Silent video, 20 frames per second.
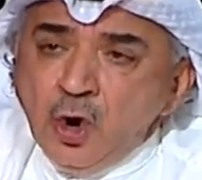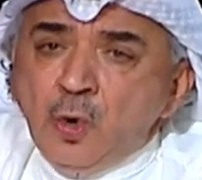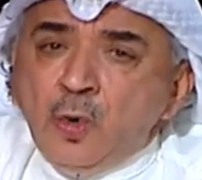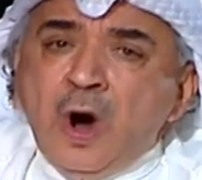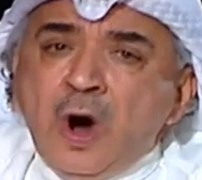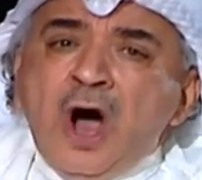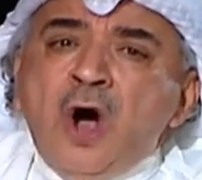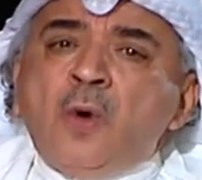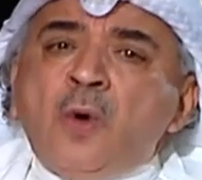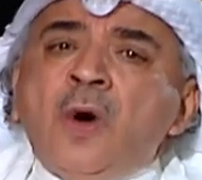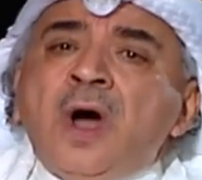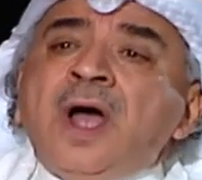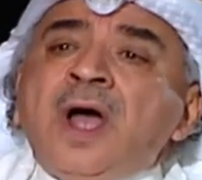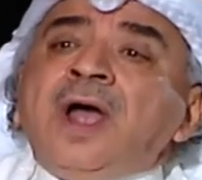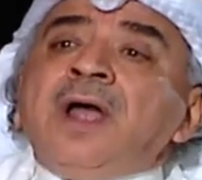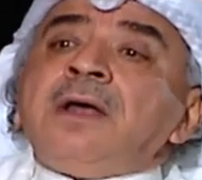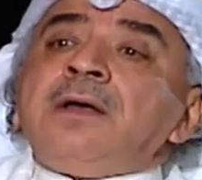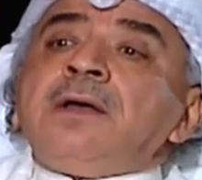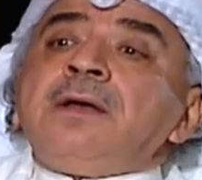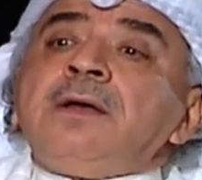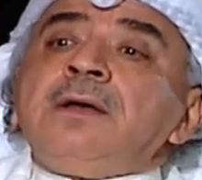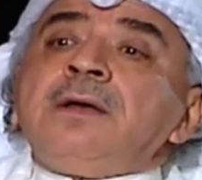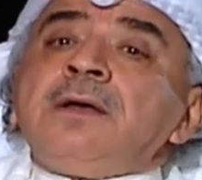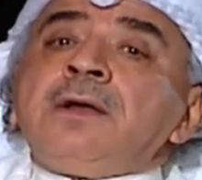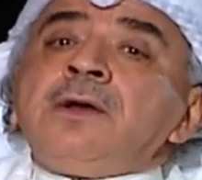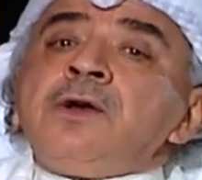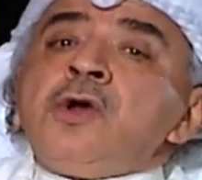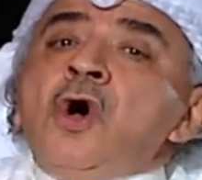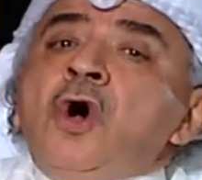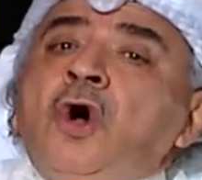وهو
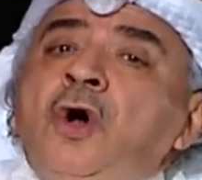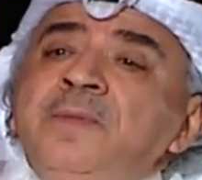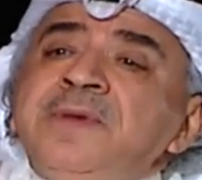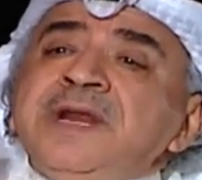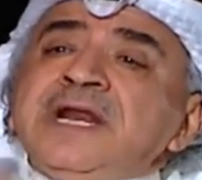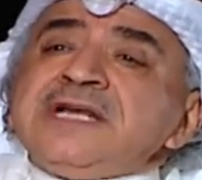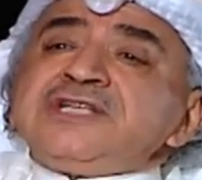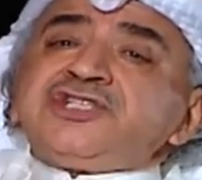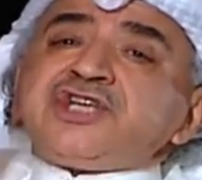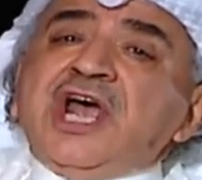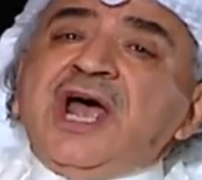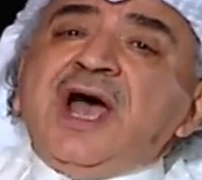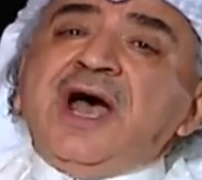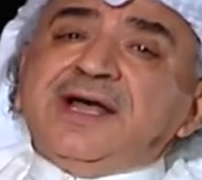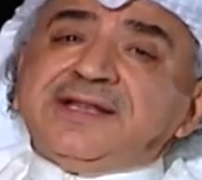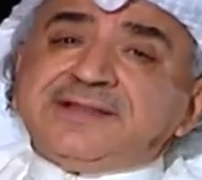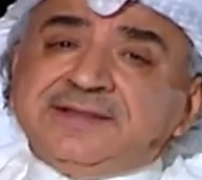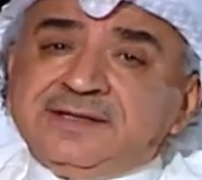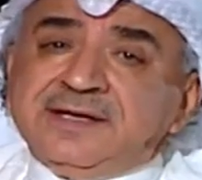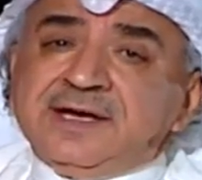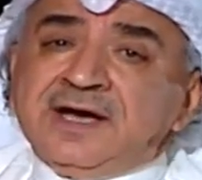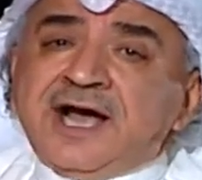نوع من الجهاد